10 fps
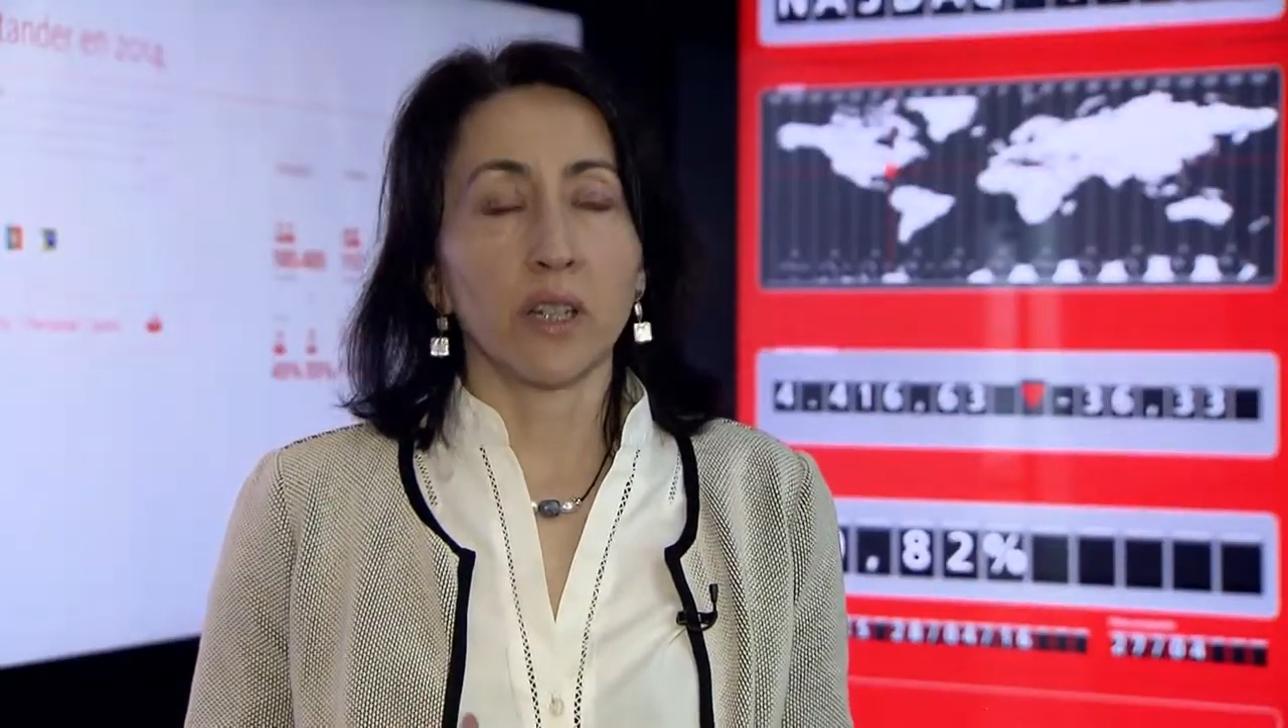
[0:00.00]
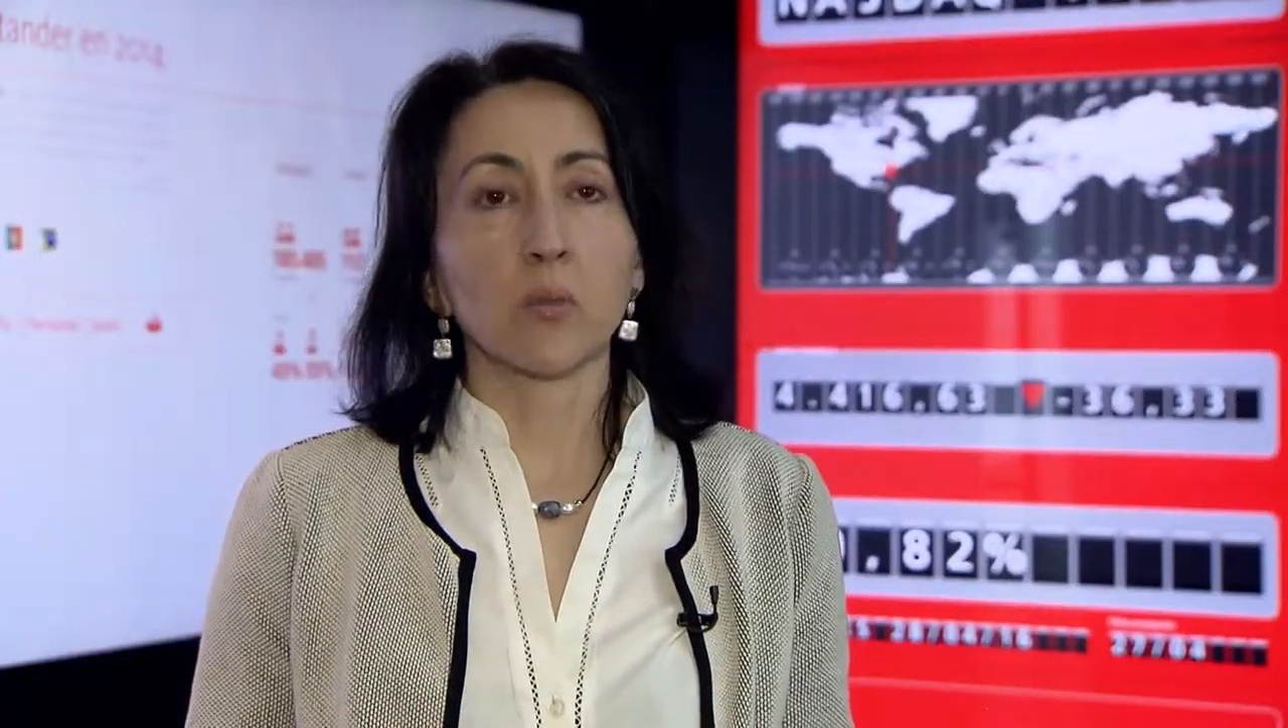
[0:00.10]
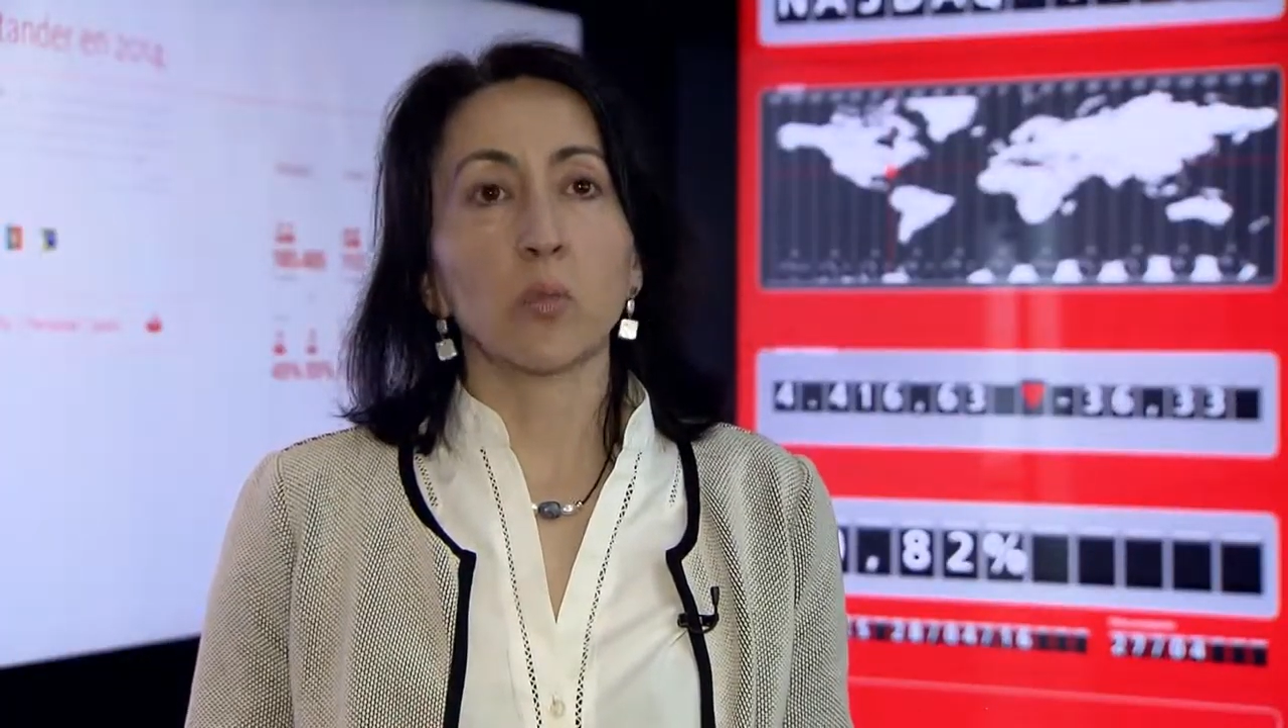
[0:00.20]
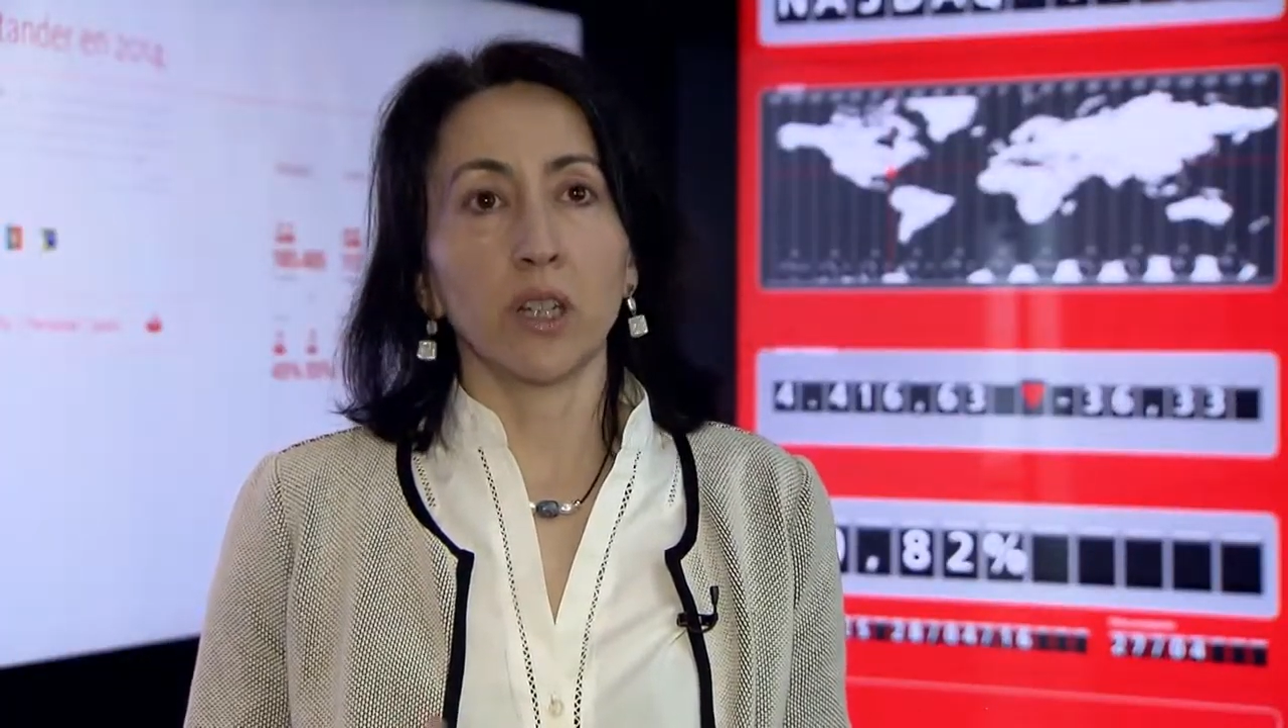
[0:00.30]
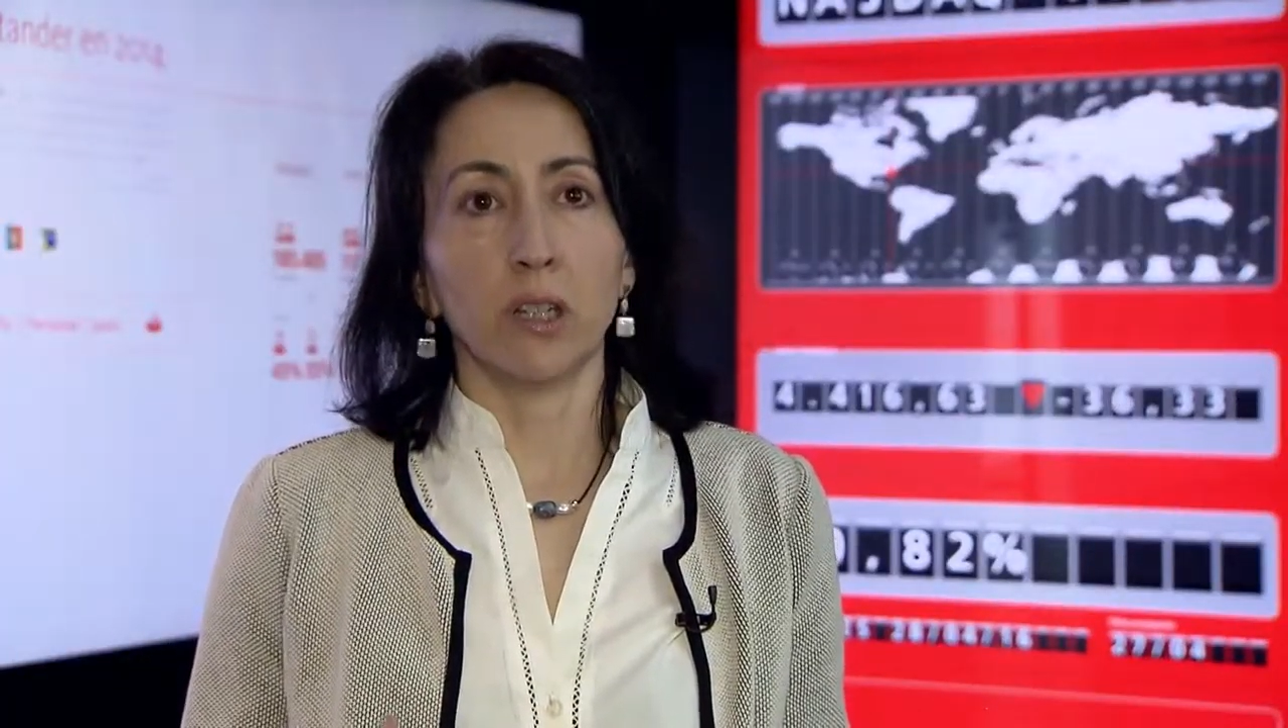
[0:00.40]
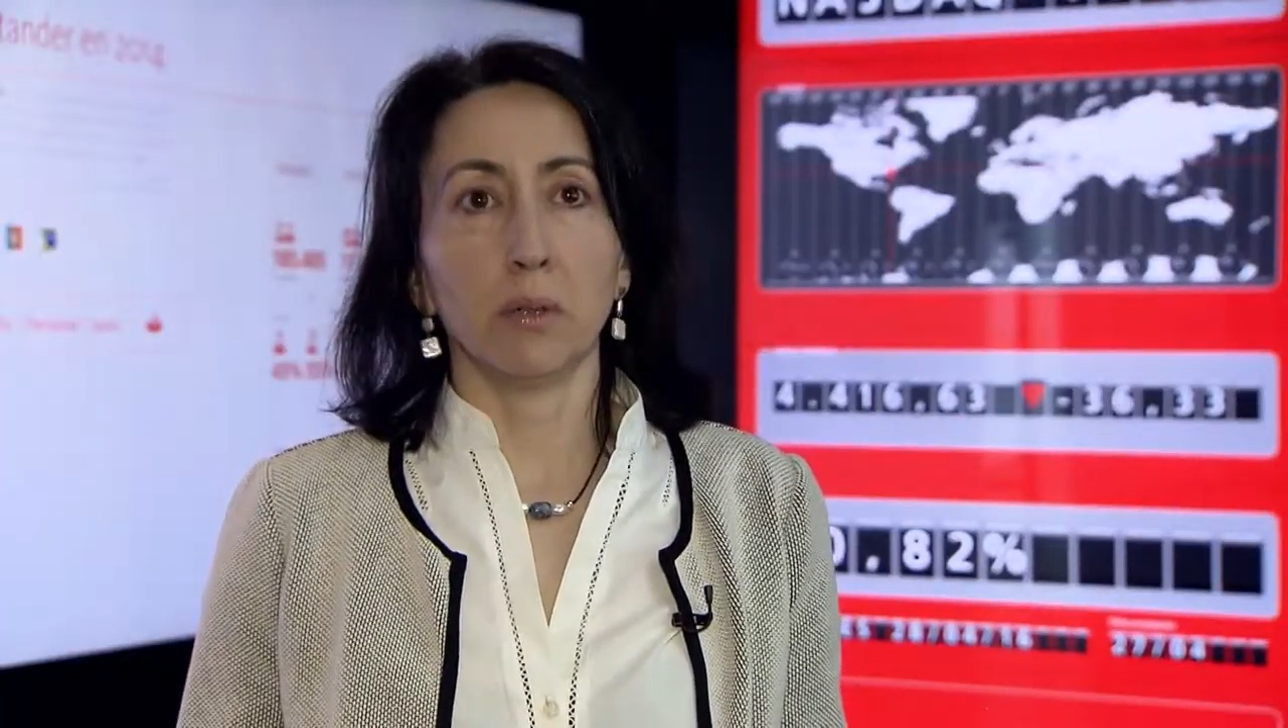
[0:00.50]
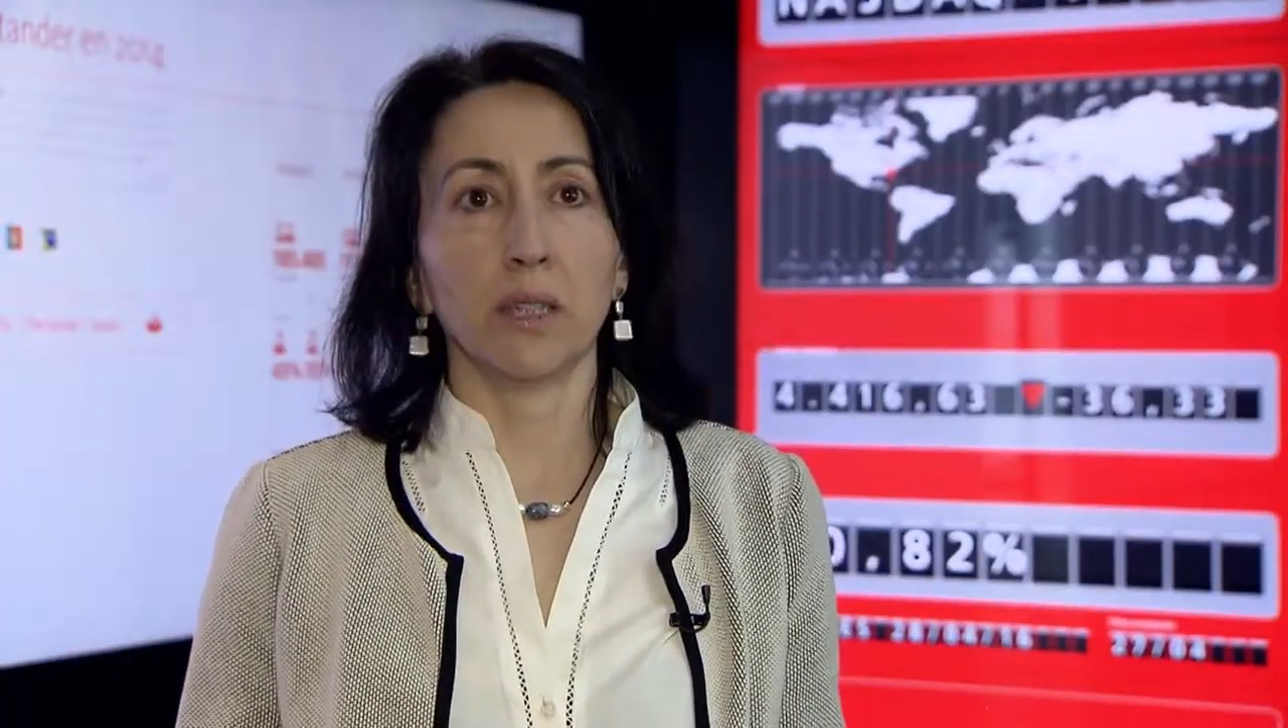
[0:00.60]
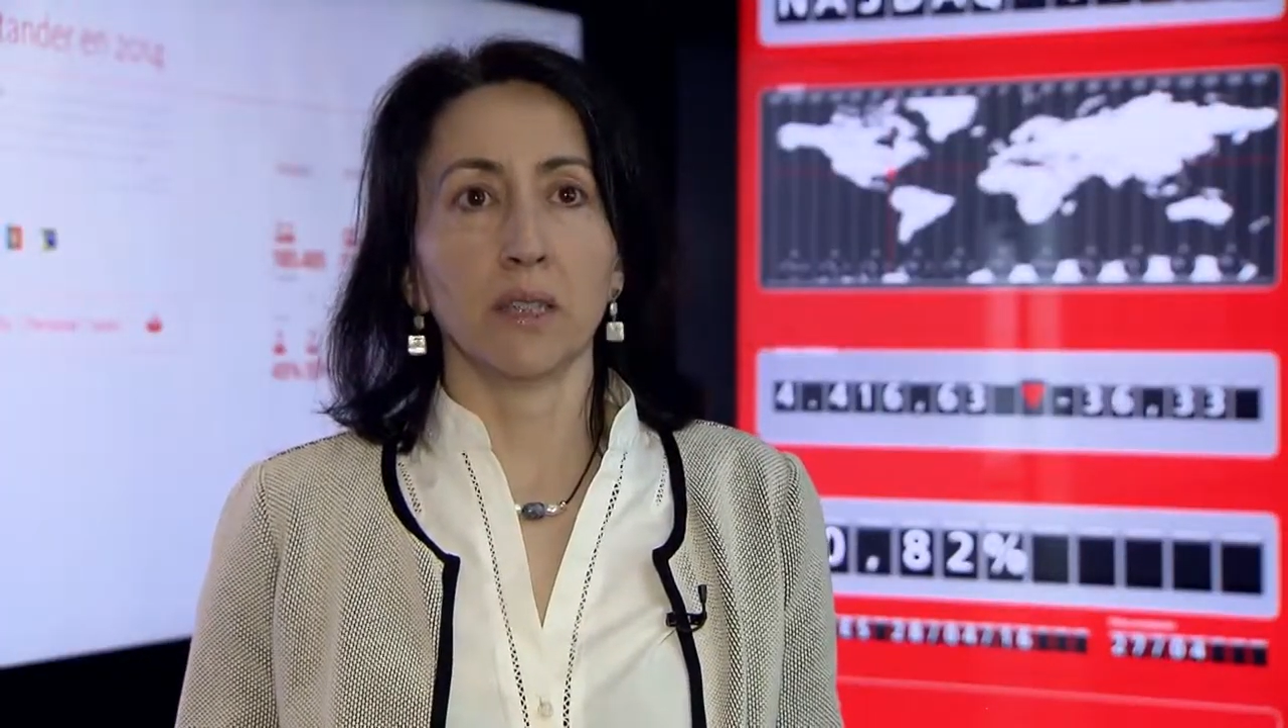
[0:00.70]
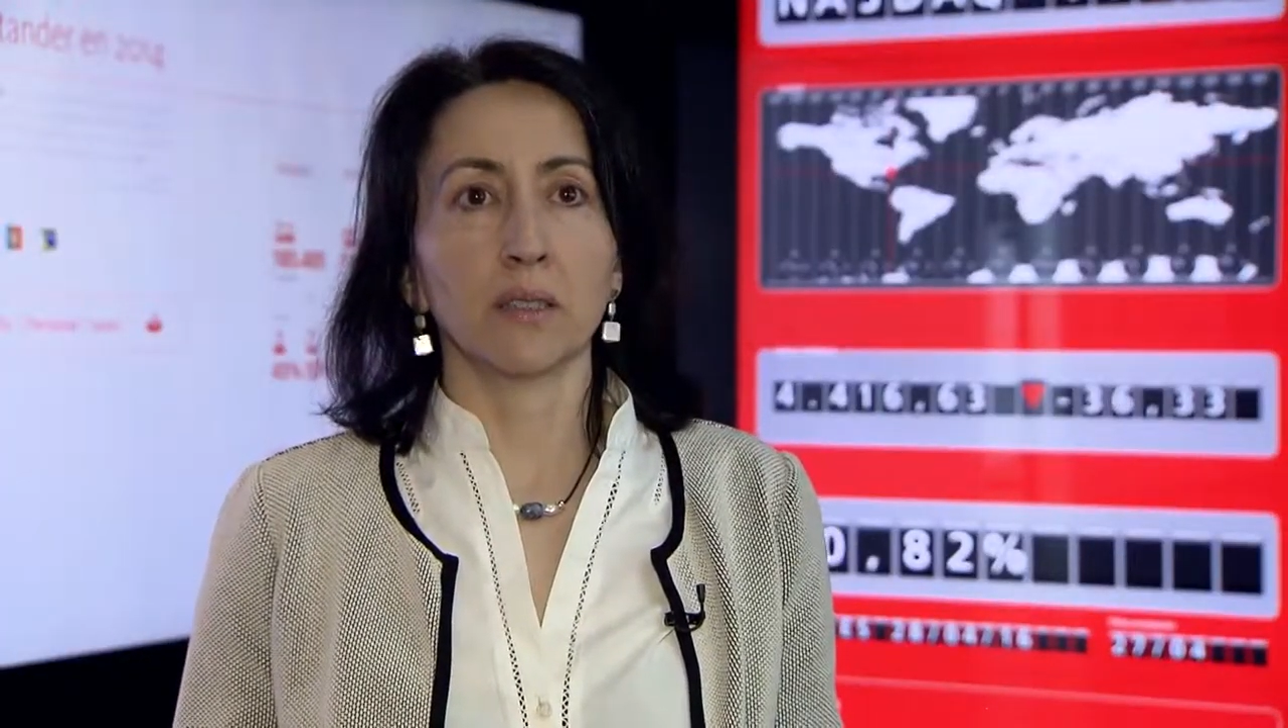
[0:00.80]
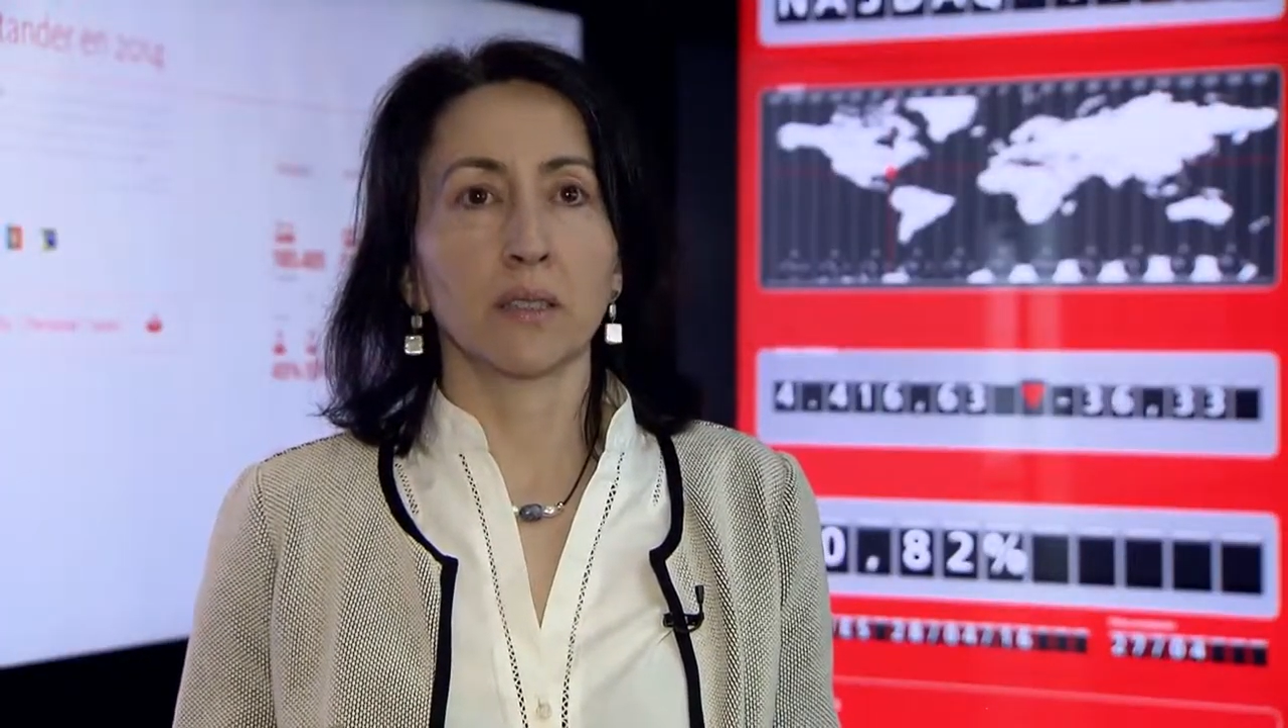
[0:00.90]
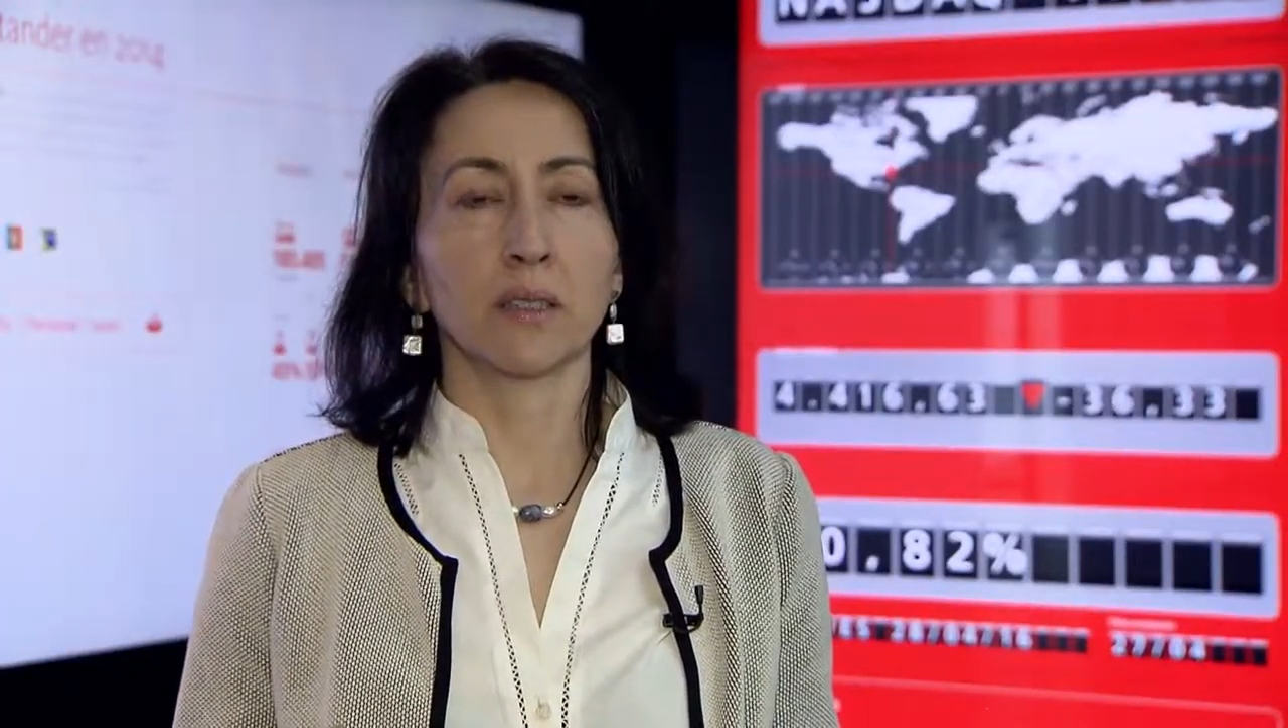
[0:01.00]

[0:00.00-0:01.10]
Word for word: es muy elevada